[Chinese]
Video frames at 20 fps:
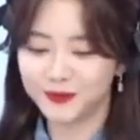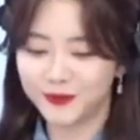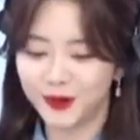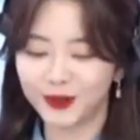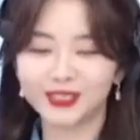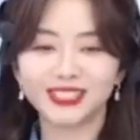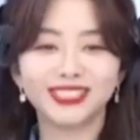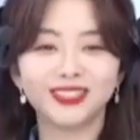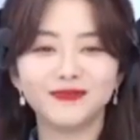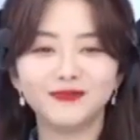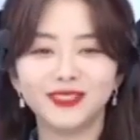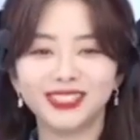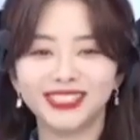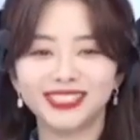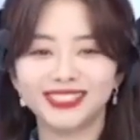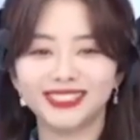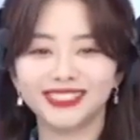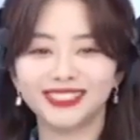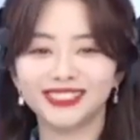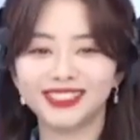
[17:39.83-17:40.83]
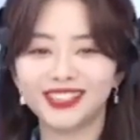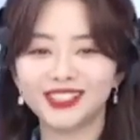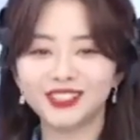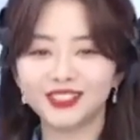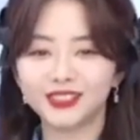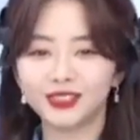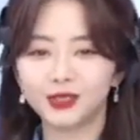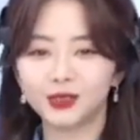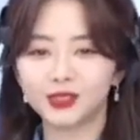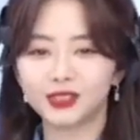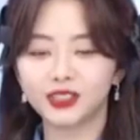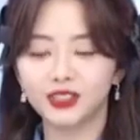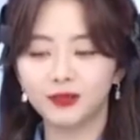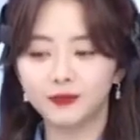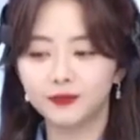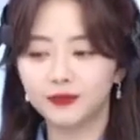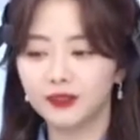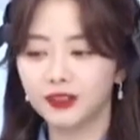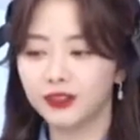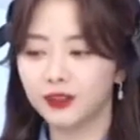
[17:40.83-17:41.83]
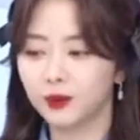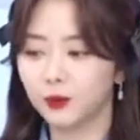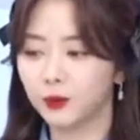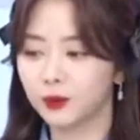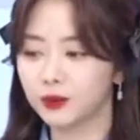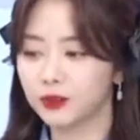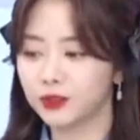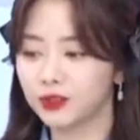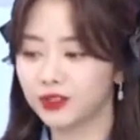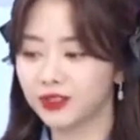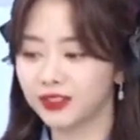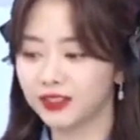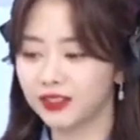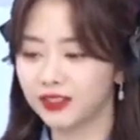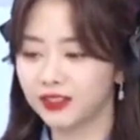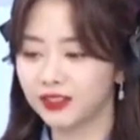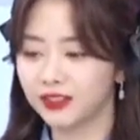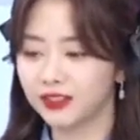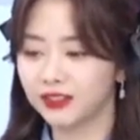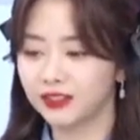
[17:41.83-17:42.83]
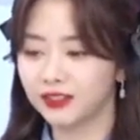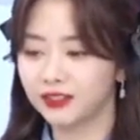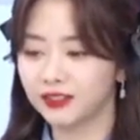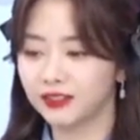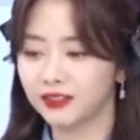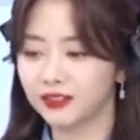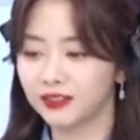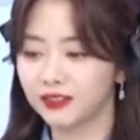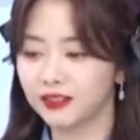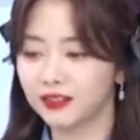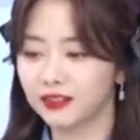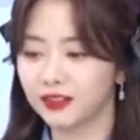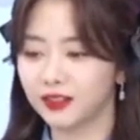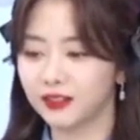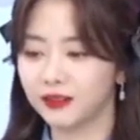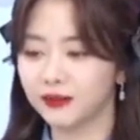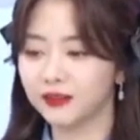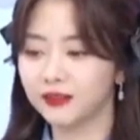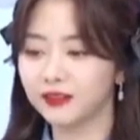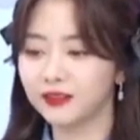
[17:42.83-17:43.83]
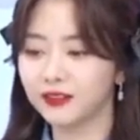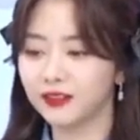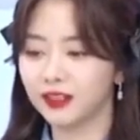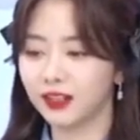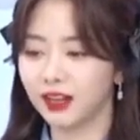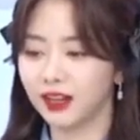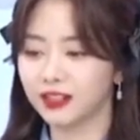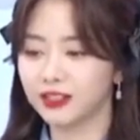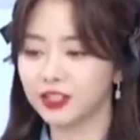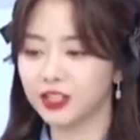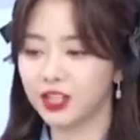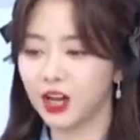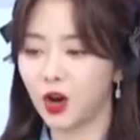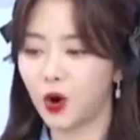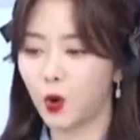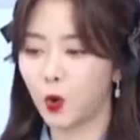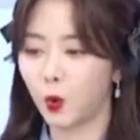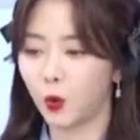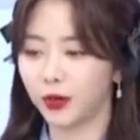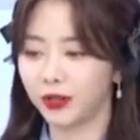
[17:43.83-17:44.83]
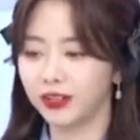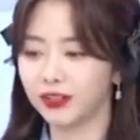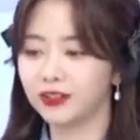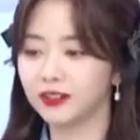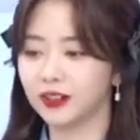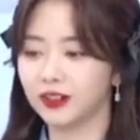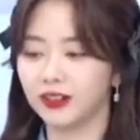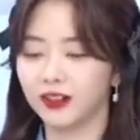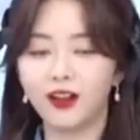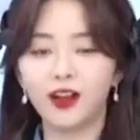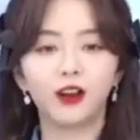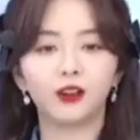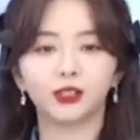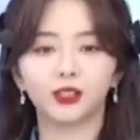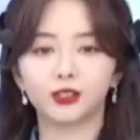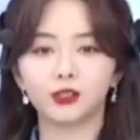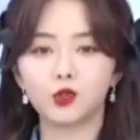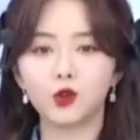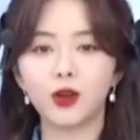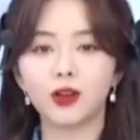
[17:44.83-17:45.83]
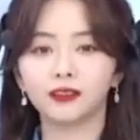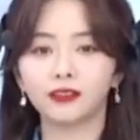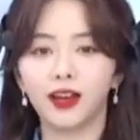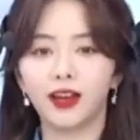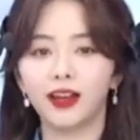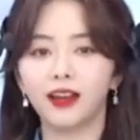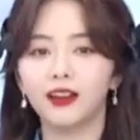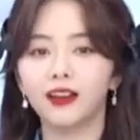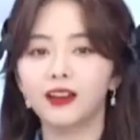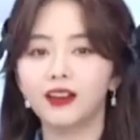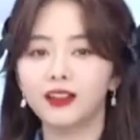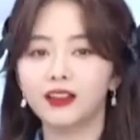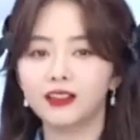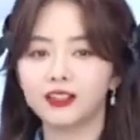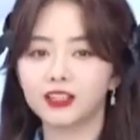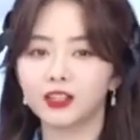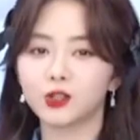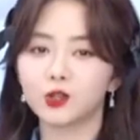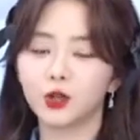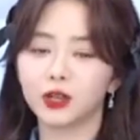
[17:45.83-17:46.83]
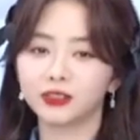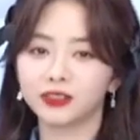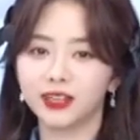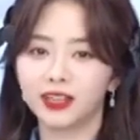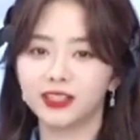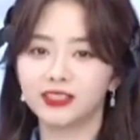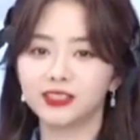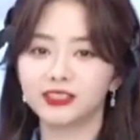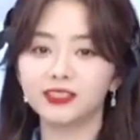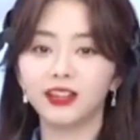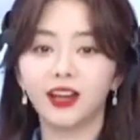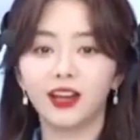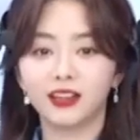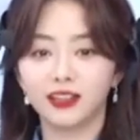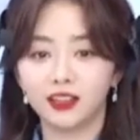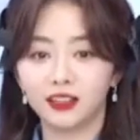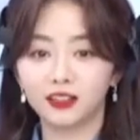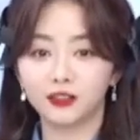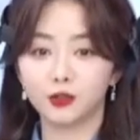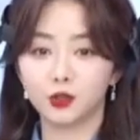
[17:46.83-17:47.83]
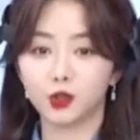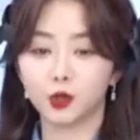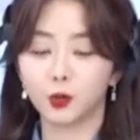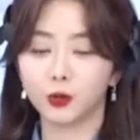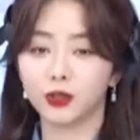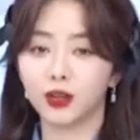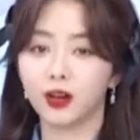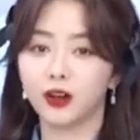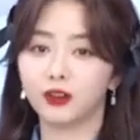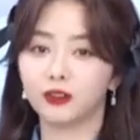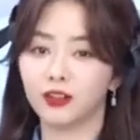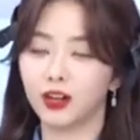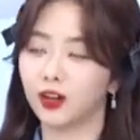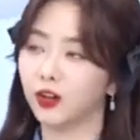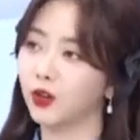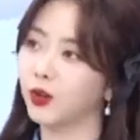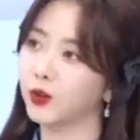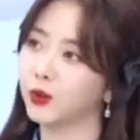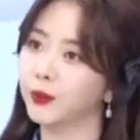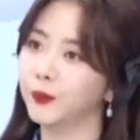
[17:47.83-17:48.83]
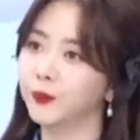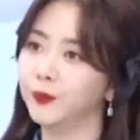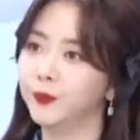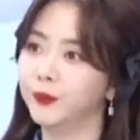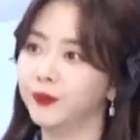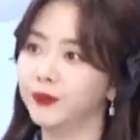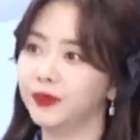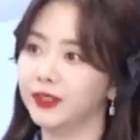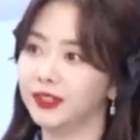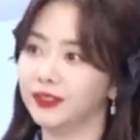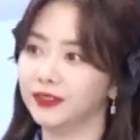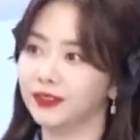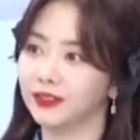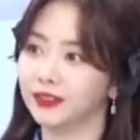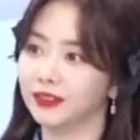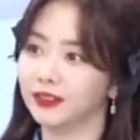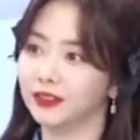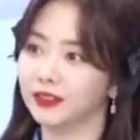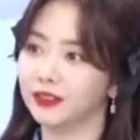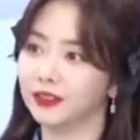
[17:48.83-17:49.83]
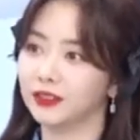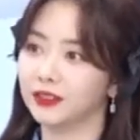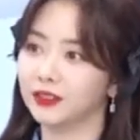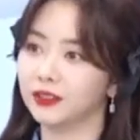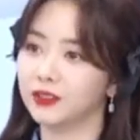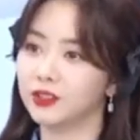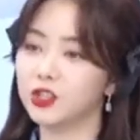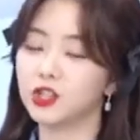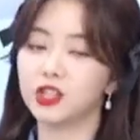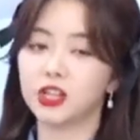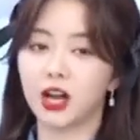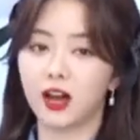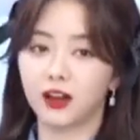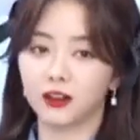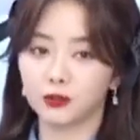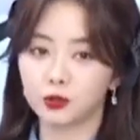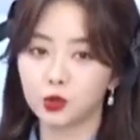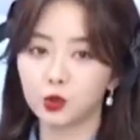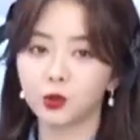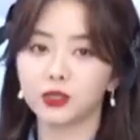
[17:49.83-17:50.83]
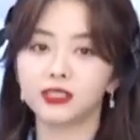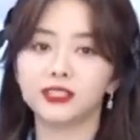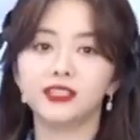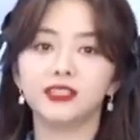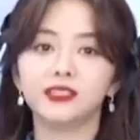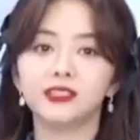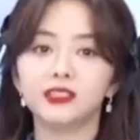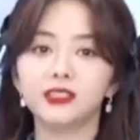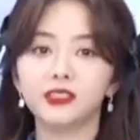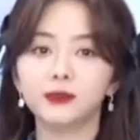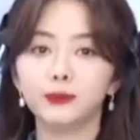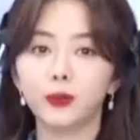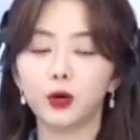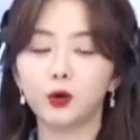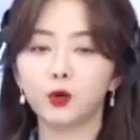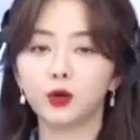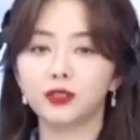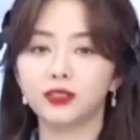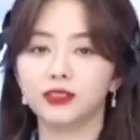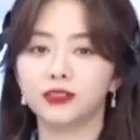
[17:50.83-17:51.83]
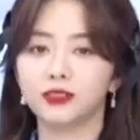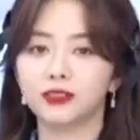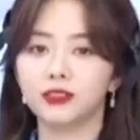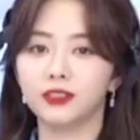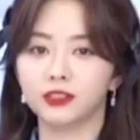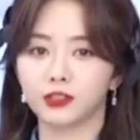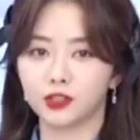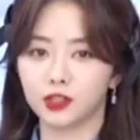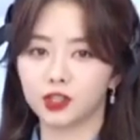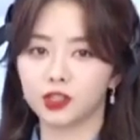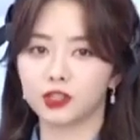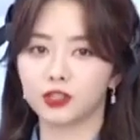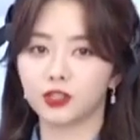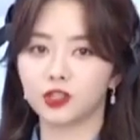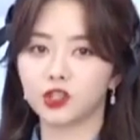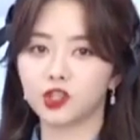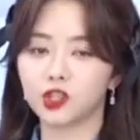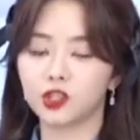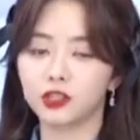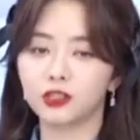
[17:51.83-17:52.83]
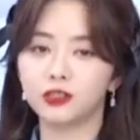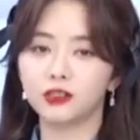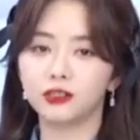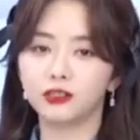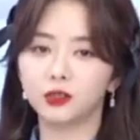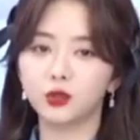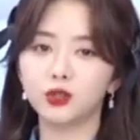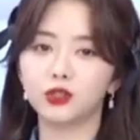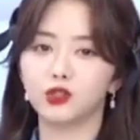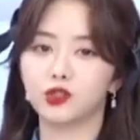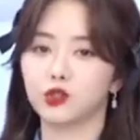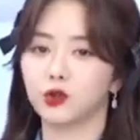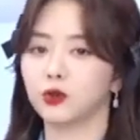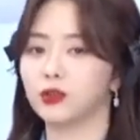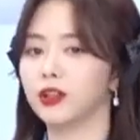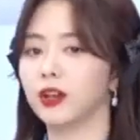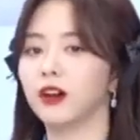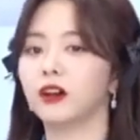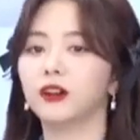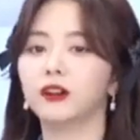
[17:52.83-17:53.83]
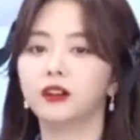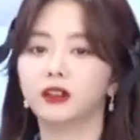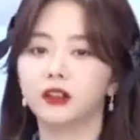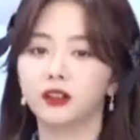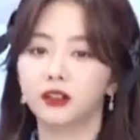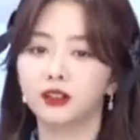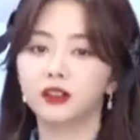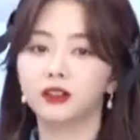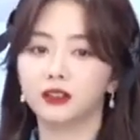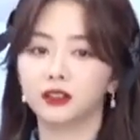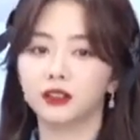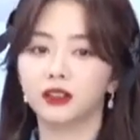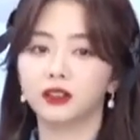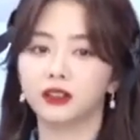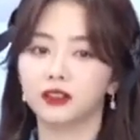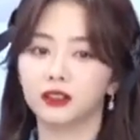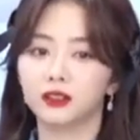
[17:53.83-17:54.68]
保鲜秘籍，但是就是我是觉得人还是要活一个很好的状态，这个状态心态也很重要，然后你的日常作息，包括你的饮食吃喝都很重要。对，